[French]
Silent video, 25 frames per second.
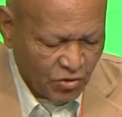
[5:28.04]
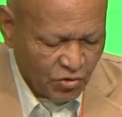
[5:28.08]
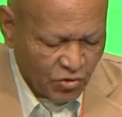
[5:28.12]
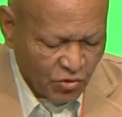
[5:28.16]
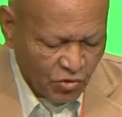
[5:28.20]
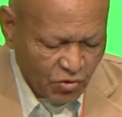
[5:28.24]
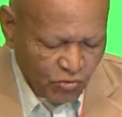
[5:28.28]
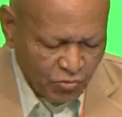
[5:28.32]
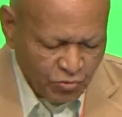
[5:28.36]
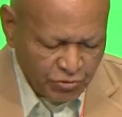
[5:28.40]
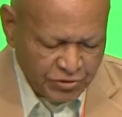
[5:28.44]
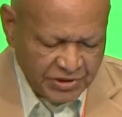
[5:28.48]

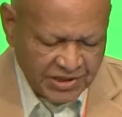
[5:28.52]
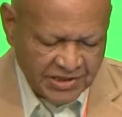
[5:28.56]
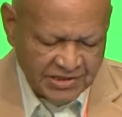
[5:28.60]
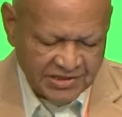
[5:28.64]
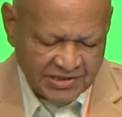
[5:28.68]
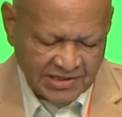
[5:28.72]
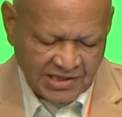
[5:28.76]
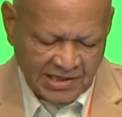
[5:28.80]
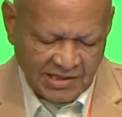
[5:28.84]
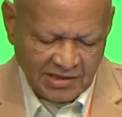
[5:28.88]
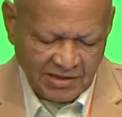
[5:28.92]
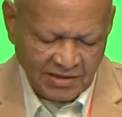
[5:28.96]
aux coups
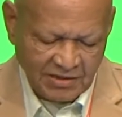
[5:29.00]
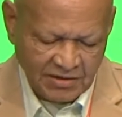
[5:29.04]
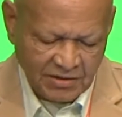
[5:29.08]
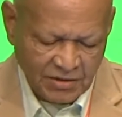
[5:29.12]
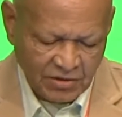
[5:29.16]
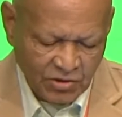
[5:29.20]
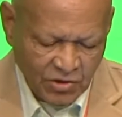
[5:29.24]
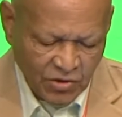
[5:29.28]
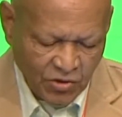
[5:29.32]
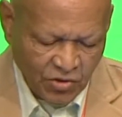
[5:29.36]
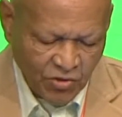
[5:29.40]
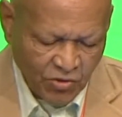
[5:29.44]
d'État,
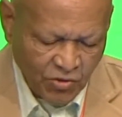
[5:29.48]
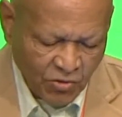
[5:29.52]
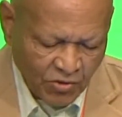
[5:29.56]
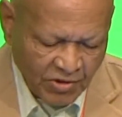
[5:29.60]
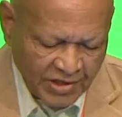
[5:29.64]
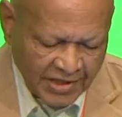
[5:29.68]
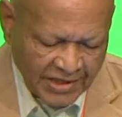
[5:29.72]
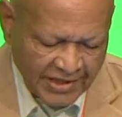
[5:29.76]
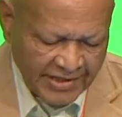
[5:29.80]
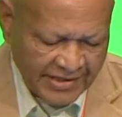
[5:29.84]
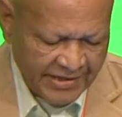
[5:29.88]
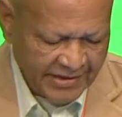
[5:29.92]
aux
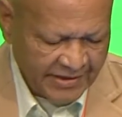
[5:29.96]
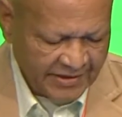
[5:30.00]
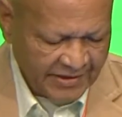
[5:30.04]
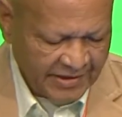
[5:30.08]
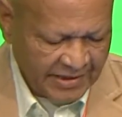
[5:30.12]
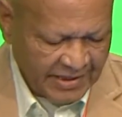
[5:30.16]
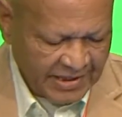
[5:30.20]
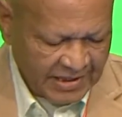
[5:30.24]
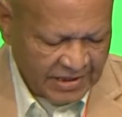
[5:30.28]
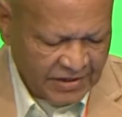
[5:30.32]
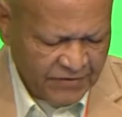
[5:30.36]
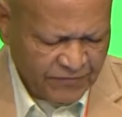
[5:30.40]
guerres
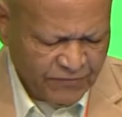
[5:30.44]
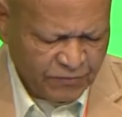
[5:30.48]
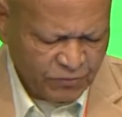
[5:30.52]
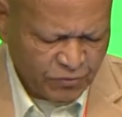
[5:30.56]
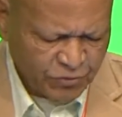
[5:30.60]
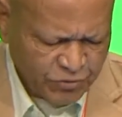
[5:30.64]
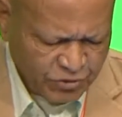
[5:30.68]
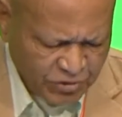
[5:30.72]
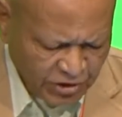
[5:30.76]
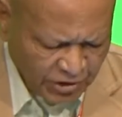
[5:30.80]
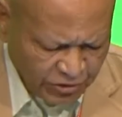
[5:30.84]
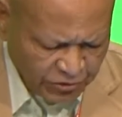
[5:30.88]
qui
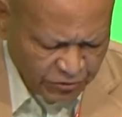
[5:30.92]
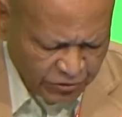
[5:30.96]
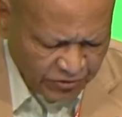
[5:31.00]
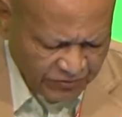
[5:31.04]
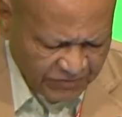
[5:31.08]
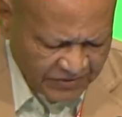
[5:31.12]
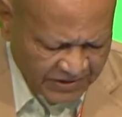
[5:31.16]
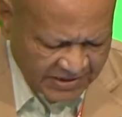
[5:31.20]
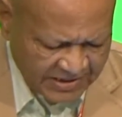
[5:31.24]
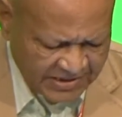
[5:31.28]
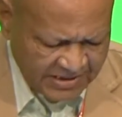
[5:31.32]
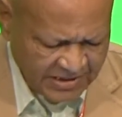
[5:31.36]
font tant de
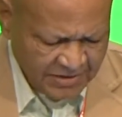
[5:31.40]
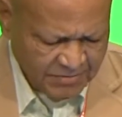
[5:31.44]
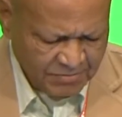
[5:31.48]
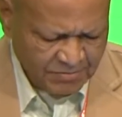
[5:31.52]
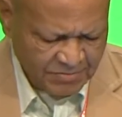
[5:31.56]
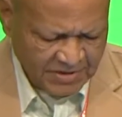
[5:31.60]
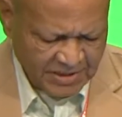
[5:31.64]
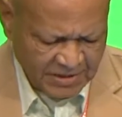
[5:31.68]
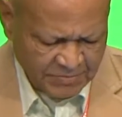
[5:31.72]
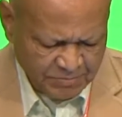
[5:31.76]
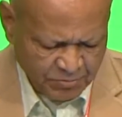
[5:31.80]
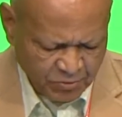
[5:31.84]

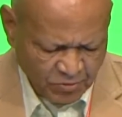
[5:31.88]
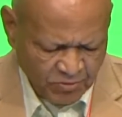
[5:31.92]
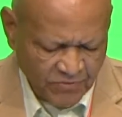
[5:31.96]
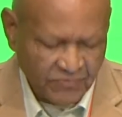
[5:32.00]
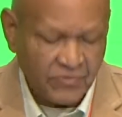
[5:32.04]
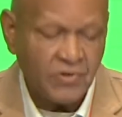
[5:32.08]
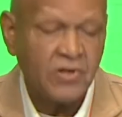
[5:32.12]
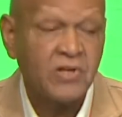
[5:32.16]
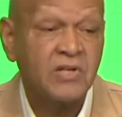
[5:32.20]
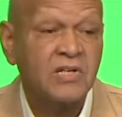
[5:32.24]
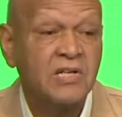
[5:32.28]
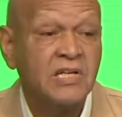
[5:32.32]
victimes et
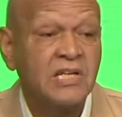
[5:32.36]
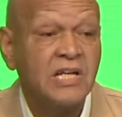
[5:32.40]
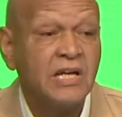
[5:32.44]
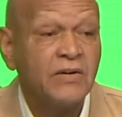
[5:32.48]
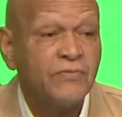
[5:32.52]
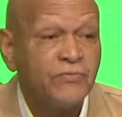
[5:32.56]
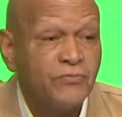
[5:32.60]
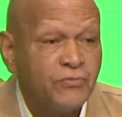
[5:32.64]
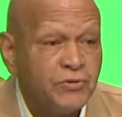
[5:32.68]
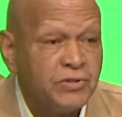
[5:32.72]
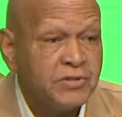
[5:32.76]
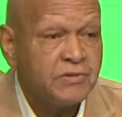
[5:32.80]
provoquent la
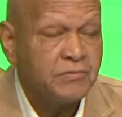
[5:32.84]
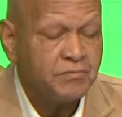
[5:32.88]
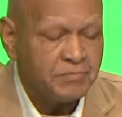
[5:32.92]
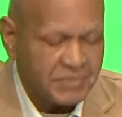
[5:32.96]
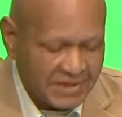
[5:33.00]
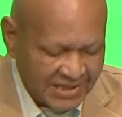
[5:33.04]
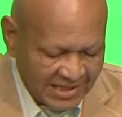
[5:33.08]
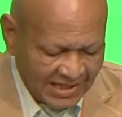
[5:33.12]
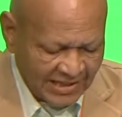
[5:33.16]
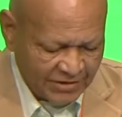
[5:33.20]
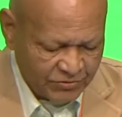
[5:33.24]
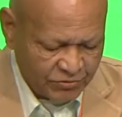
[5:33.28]
fuite
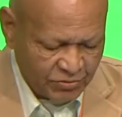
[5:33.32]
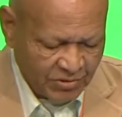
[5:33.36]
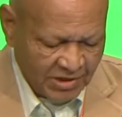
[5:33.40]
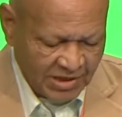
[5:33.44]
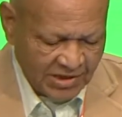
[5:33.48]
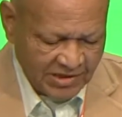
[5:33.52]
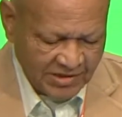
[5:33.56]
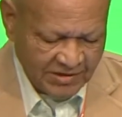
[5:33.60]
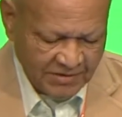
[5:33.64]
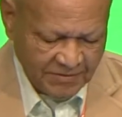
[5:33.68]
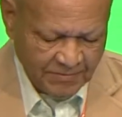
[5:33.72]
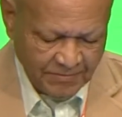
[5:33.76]

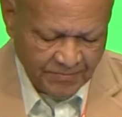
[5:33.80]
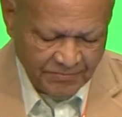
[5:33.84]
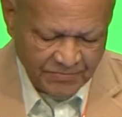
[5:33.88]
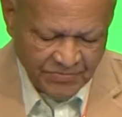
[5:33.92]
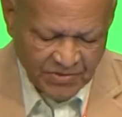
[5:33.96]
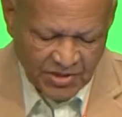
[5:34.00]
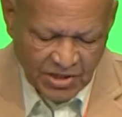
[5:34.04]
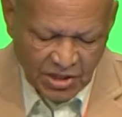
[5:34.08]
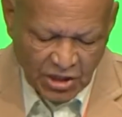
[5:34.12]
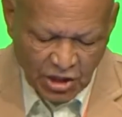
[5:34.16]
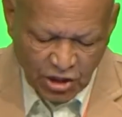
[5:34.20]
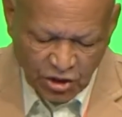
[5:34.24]
migratoire,
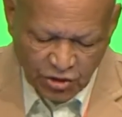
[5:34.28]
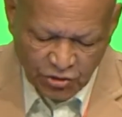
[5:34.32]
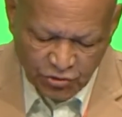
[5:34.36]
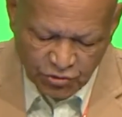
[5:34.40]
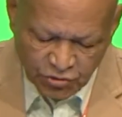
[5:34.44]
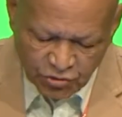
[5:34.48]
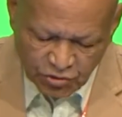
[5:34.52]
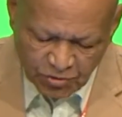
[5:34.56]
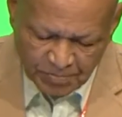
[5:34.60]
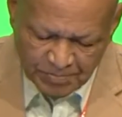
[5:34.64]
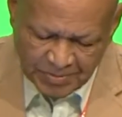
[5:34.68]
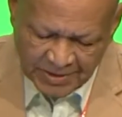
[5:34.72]

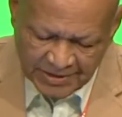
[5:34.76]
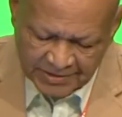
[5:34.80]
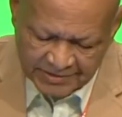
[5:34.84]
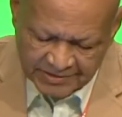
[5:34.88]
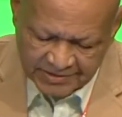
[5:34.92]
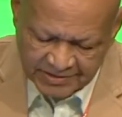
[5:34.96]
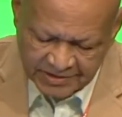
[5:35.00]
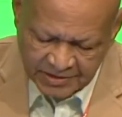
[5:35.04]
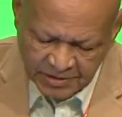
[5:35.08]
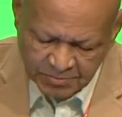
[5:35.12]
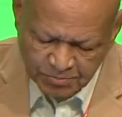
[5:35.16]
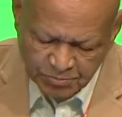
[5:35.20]
nos
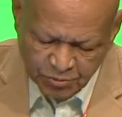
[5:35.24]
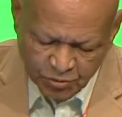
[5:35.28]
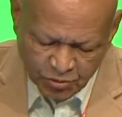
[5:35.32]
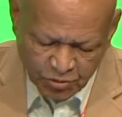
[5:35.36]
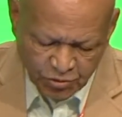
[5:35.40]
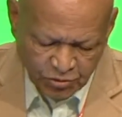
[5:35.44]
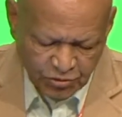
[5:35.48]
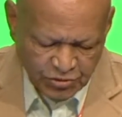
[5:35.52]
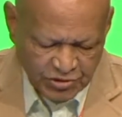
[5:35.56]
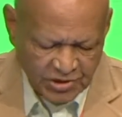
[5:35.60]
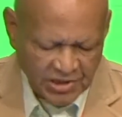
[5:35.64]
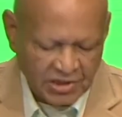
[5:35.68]
partis
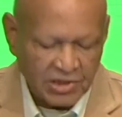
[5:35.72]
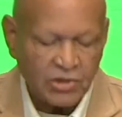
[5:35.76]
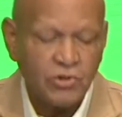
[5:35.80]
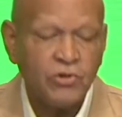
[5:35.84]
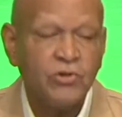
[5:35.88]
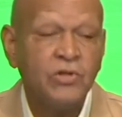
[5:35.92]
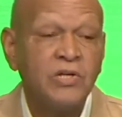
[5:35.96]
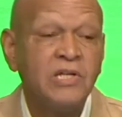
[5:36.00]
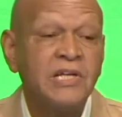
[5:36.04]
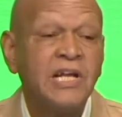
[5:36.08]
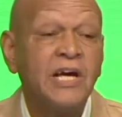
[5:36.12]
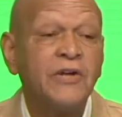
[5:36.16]
prônent
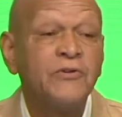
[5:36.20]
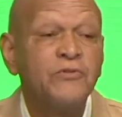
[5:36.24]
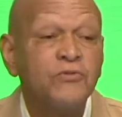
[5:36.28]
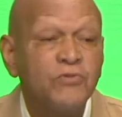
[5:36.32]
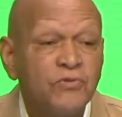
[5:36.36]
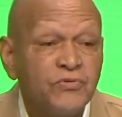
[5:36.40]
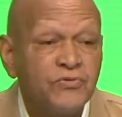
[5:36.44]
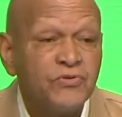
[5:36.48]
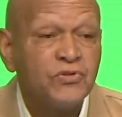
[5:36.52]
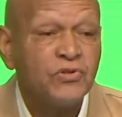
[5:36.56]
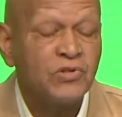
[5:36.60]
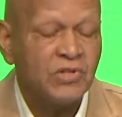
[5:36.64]
la
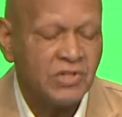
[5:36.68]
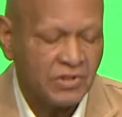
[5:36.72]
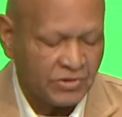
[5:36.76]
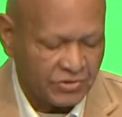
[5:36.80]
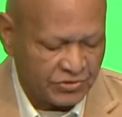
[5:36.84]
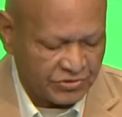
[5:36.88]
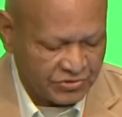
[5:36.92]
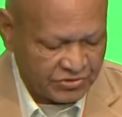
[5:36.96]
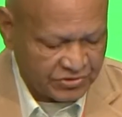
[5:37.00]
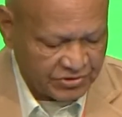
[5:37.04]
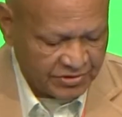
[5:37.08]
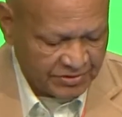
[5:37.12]

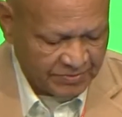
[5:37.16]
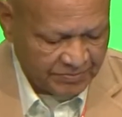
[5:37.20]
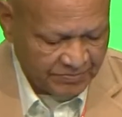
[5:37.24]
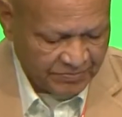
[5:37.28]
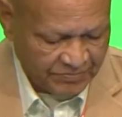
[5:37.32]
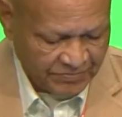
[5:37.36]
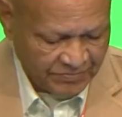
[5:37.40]
non-violence